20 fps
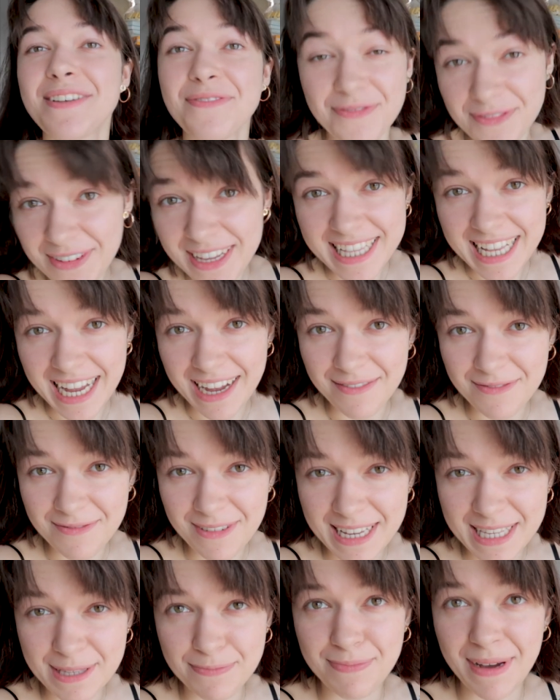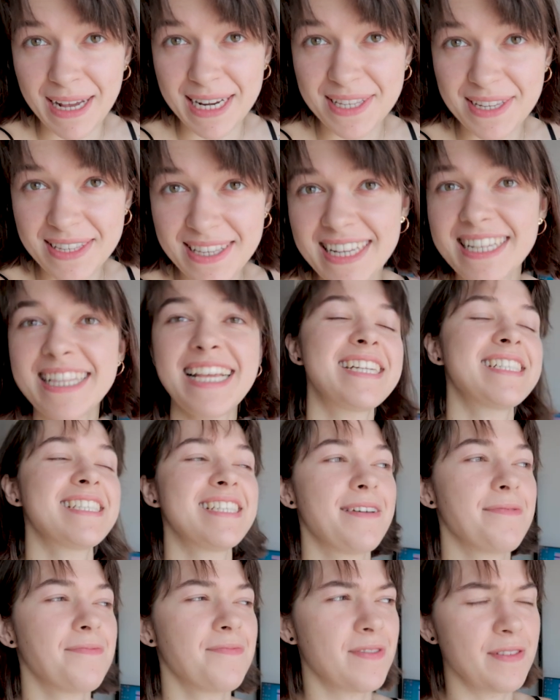Witam Was bardzo
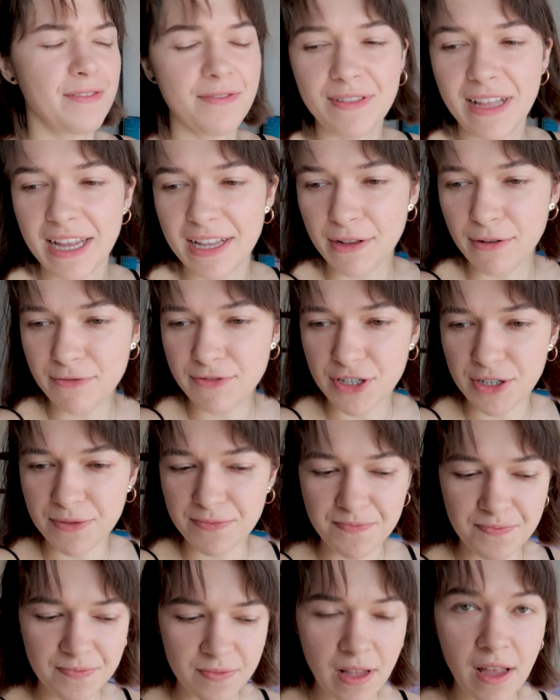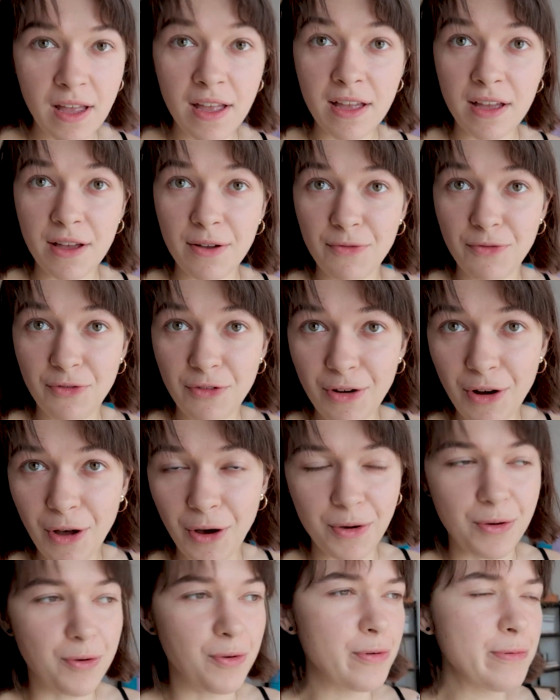serdecznie w najnowszym
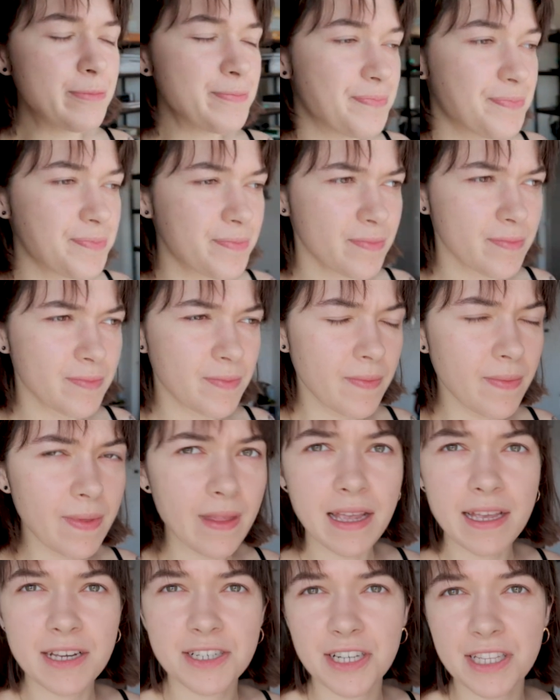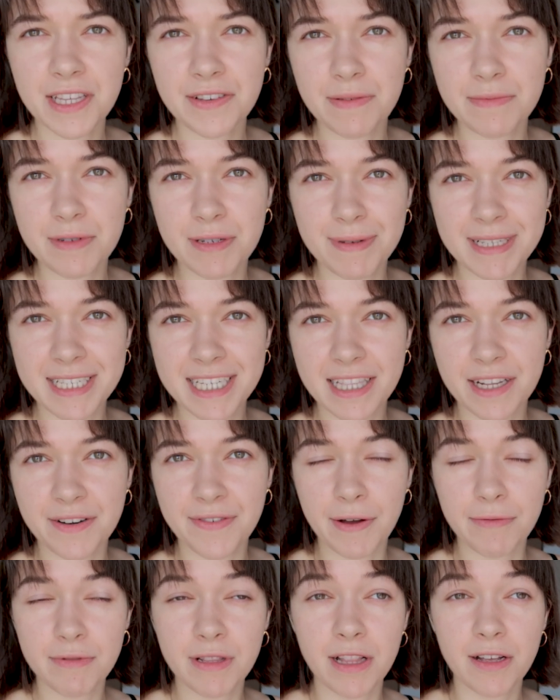vlogu. Jeszcze nie wiem, czy będzie
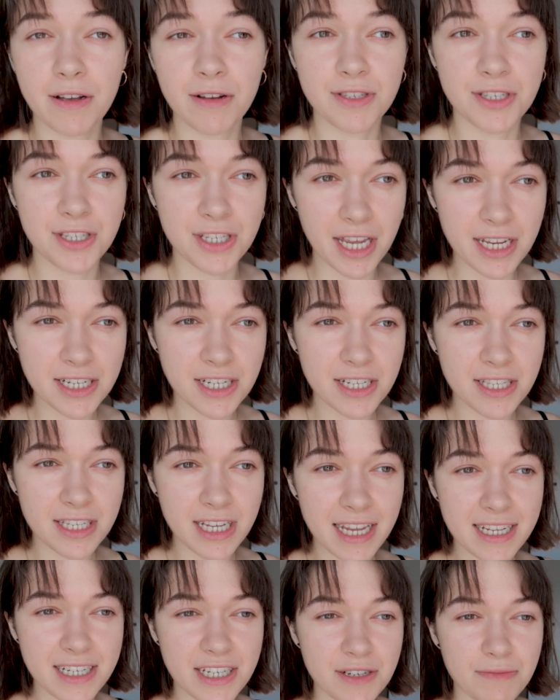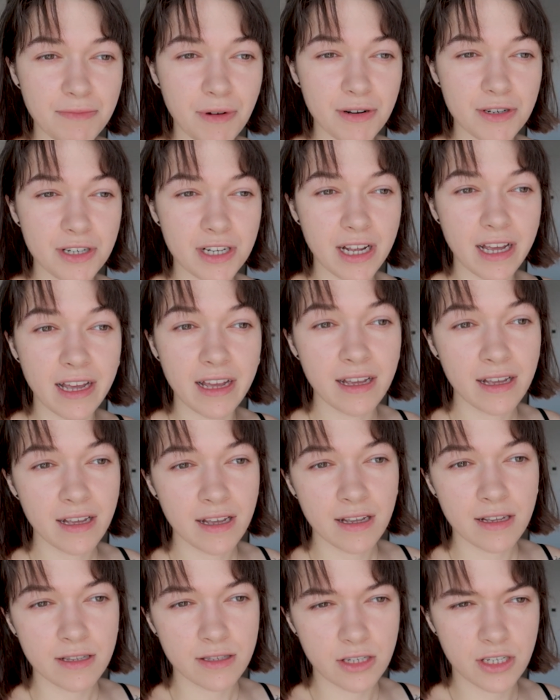trwał tylko dzisiejszy dzień, czy może
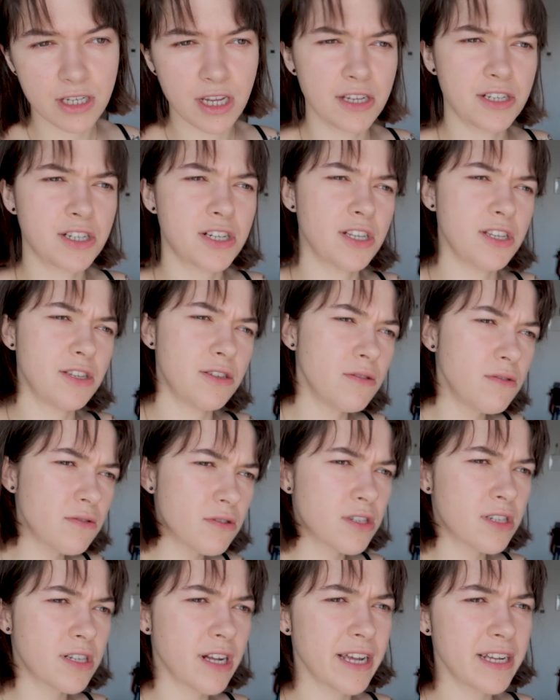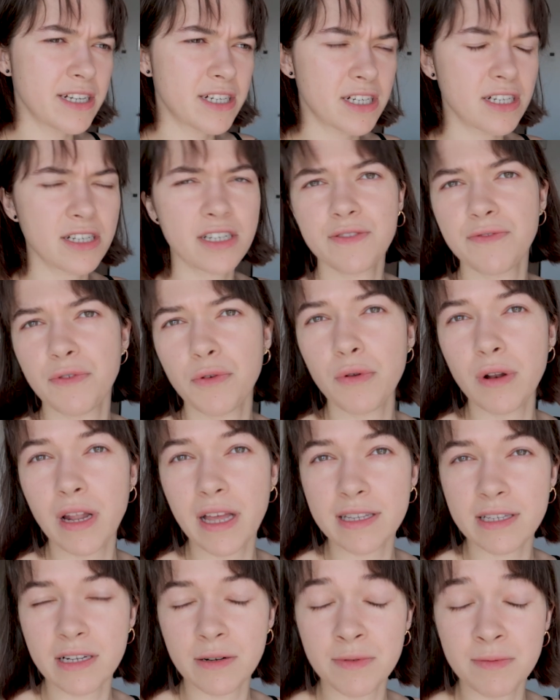dzisiejszy i jutrzejszy, czy w
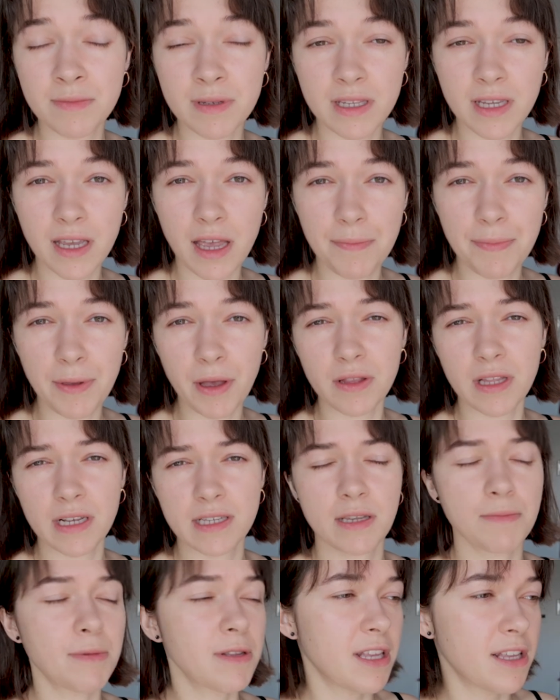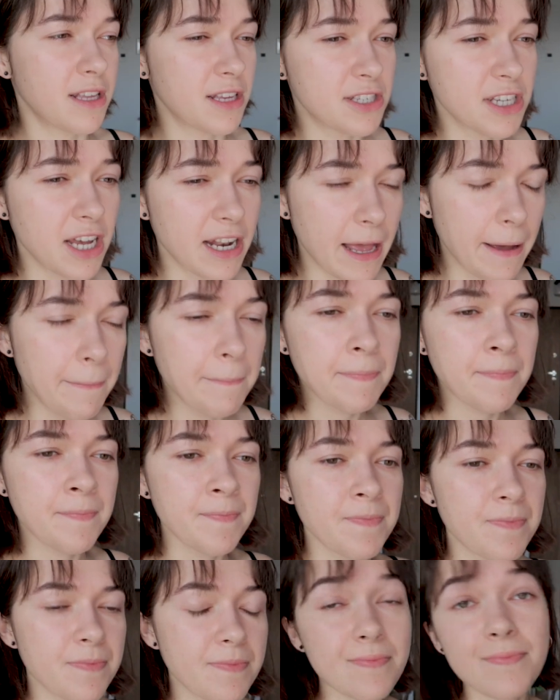ogóle zrobimy sobie piątek, sobotę, niedzielę.
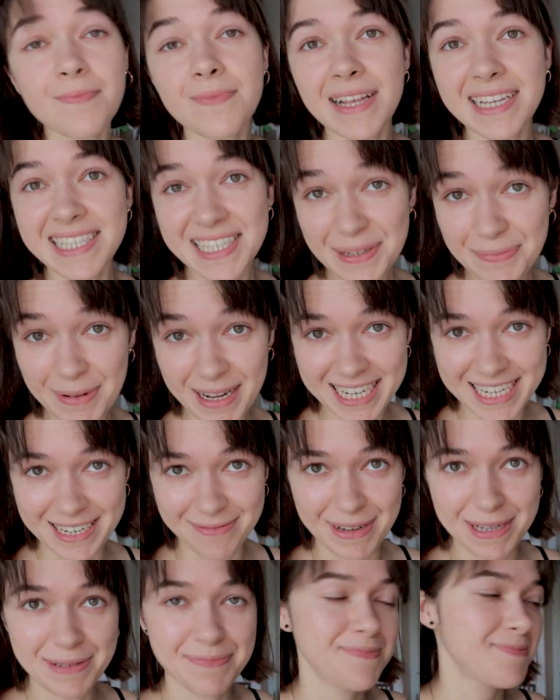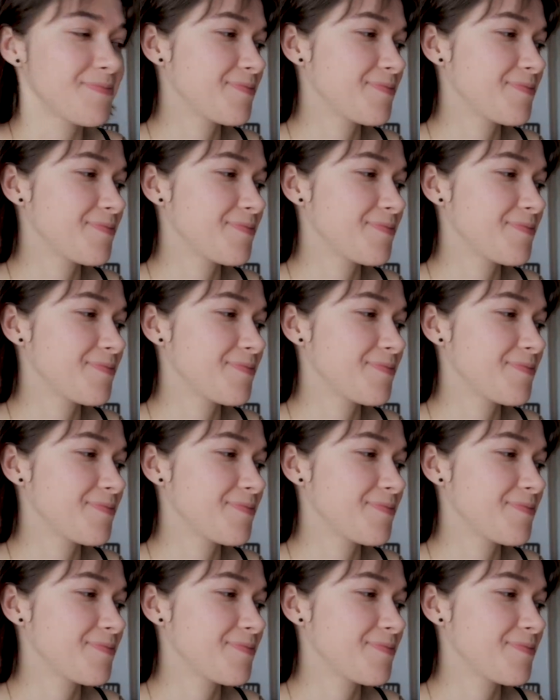Mm, zobaczymy.